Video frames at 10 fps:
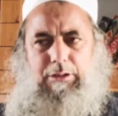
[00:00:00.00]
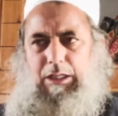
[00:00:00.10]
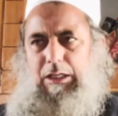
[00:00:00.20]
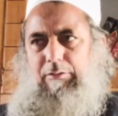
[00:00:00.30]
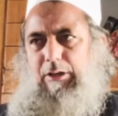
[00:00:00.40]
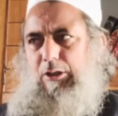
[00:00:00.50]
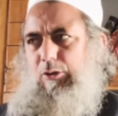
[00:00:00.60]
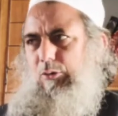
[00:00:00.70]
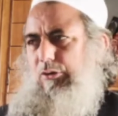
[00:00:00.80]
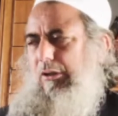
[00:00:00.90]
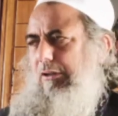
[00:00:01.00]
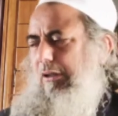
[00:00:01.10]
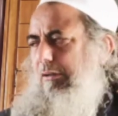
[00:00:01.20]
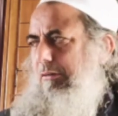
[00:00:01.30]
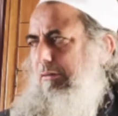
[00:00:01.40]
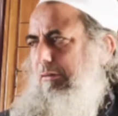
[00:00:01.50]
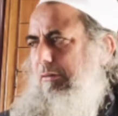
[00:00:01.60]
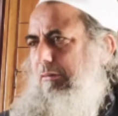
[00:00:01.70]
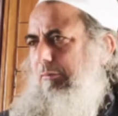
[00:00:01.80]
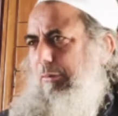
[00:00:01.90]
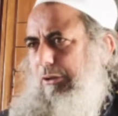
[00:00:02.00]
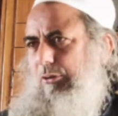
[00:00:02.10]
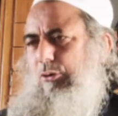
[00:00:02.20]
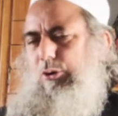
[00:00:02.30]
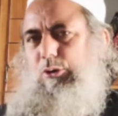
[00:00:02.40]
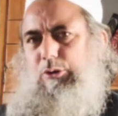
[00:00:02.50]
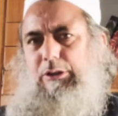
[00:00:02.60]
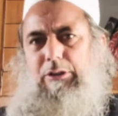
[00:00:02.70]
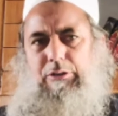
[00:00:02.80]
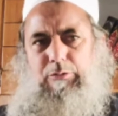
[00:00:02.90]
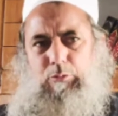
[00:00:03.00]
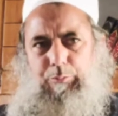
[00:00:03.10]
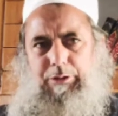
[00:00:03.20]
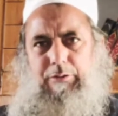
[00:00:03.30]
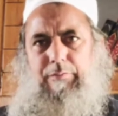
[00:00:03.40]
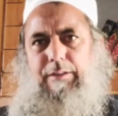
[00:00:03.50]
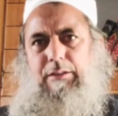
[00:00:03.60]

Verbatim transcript: नागवार न गुजरता बल्कि खुश होते किसी वो भी